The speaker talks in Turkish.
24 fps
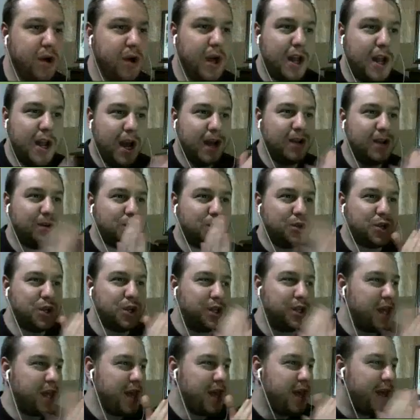Helal
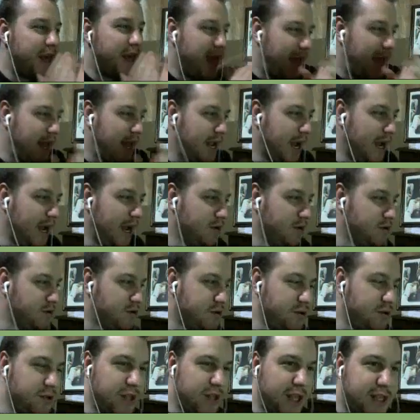olsun. Helal
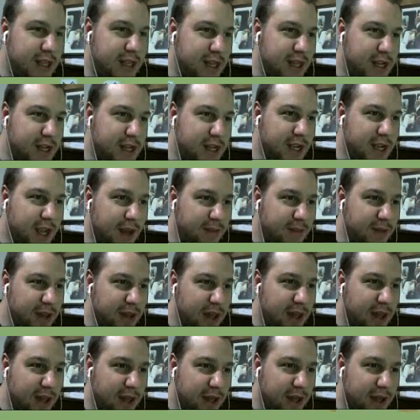olsun. Testereci
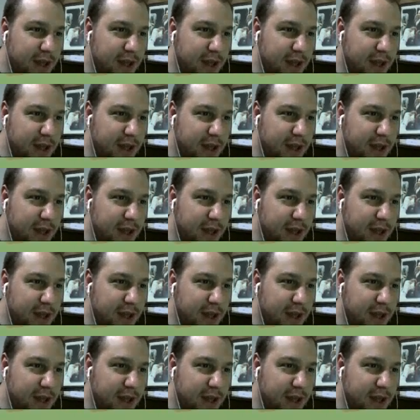kimdi?